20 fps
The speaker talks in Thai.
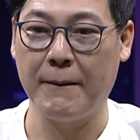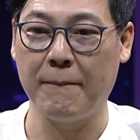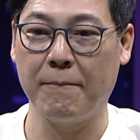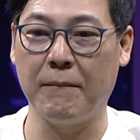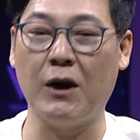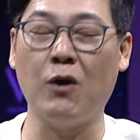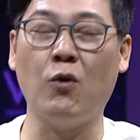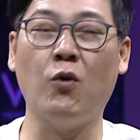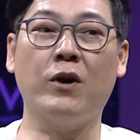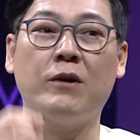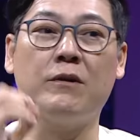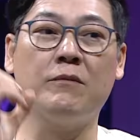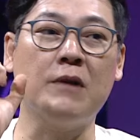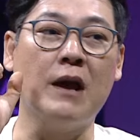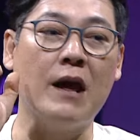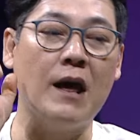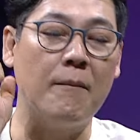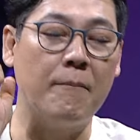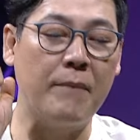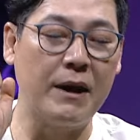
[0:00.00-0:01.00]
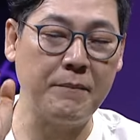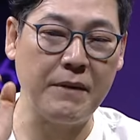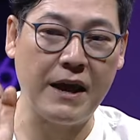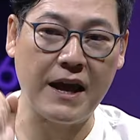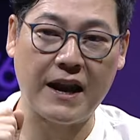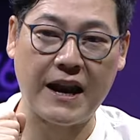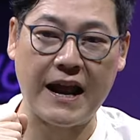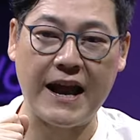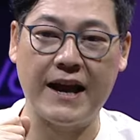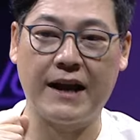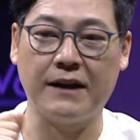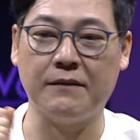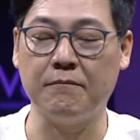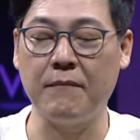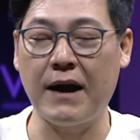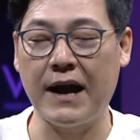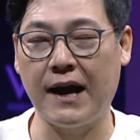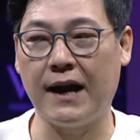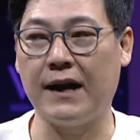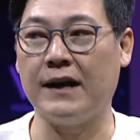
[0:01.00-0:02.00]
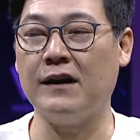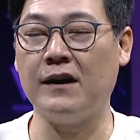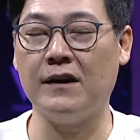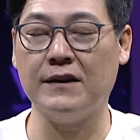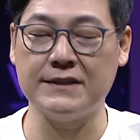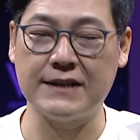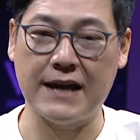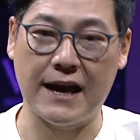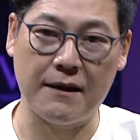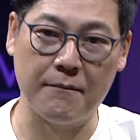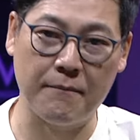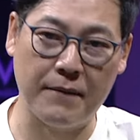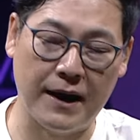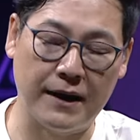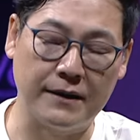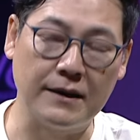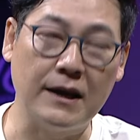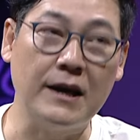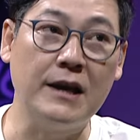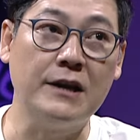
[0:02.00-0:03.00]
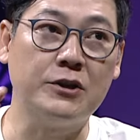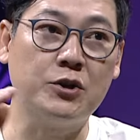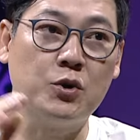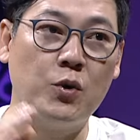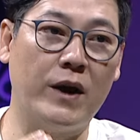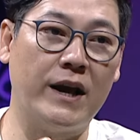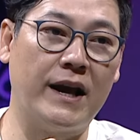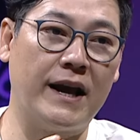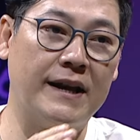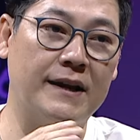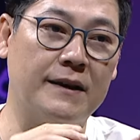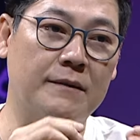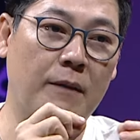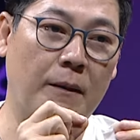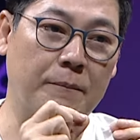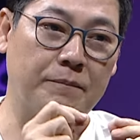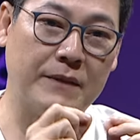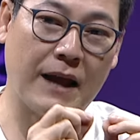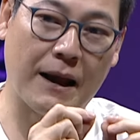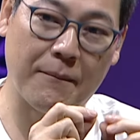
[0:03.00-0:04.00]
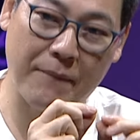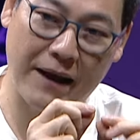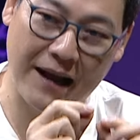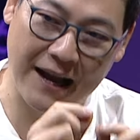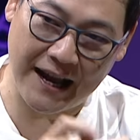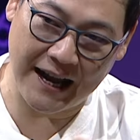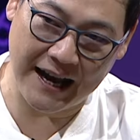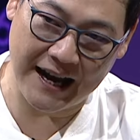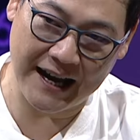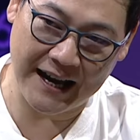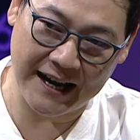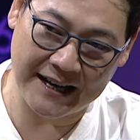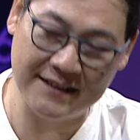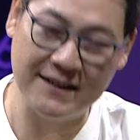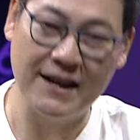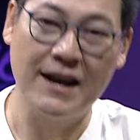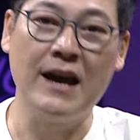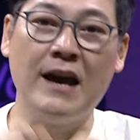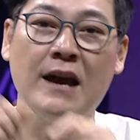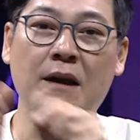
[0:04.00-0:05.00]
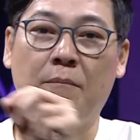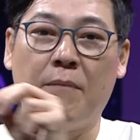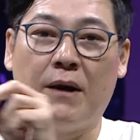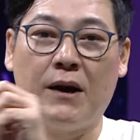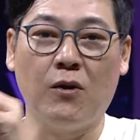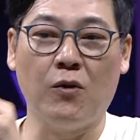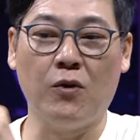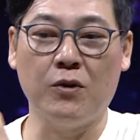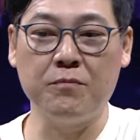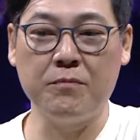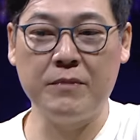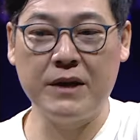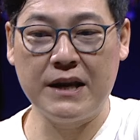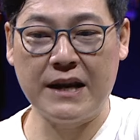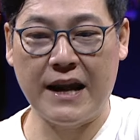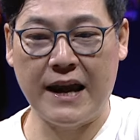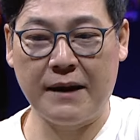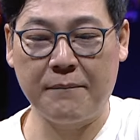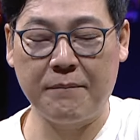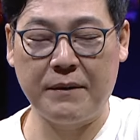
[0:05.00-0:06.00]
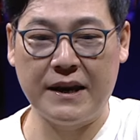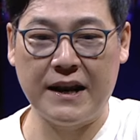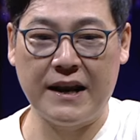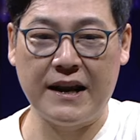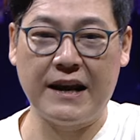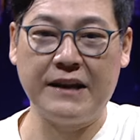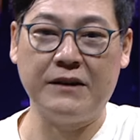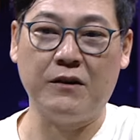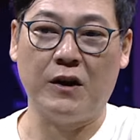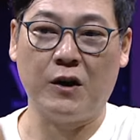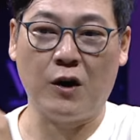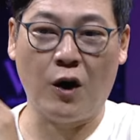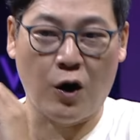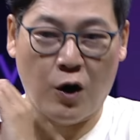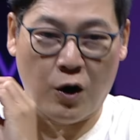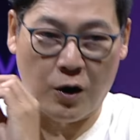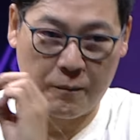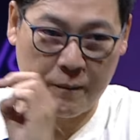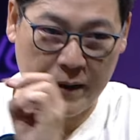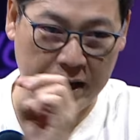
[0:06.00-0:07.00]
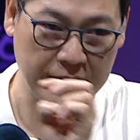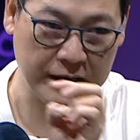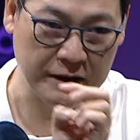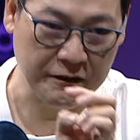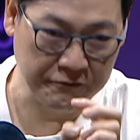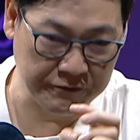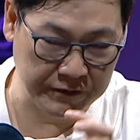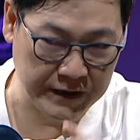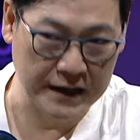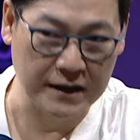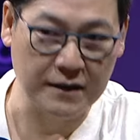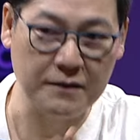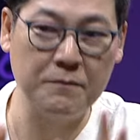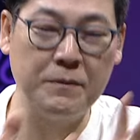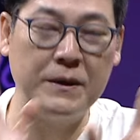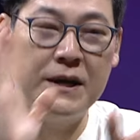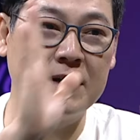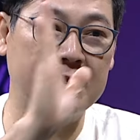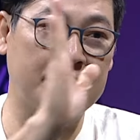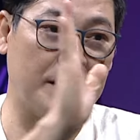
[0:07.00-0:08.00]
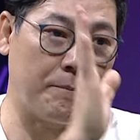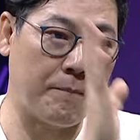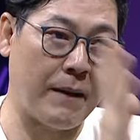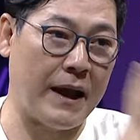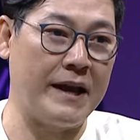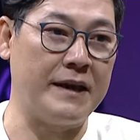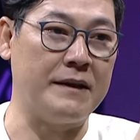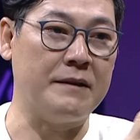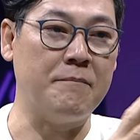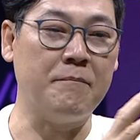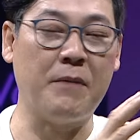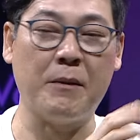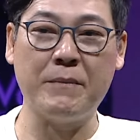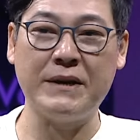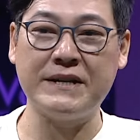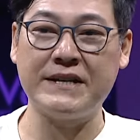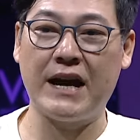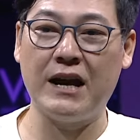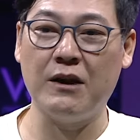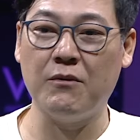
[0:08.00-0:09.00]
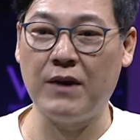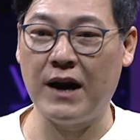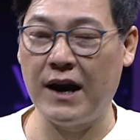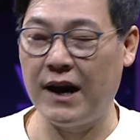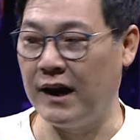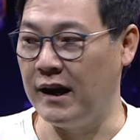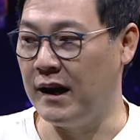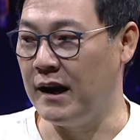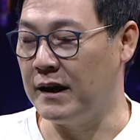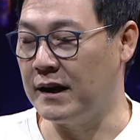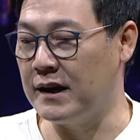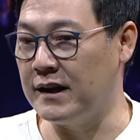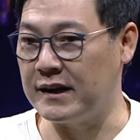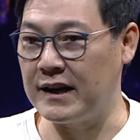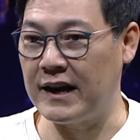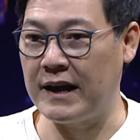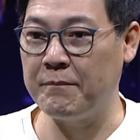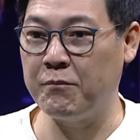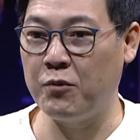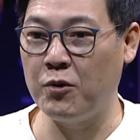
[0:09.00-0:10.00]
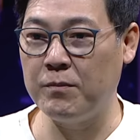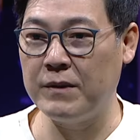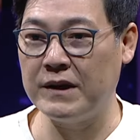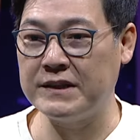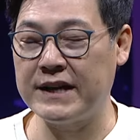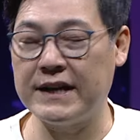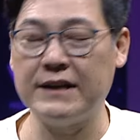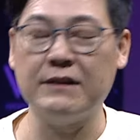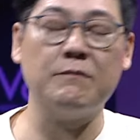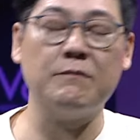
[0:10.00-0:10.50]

บางคนไม่มีแรงมากก็สามารถช่วยกันแบบทำอาหาร บางคนมีแรงเป็นอะไรหน่อยก็ออกไปฝึกเพื่อจะไป มันไม่ใช่ว่าเกิดอะไรปุ๊บแล้วฉัน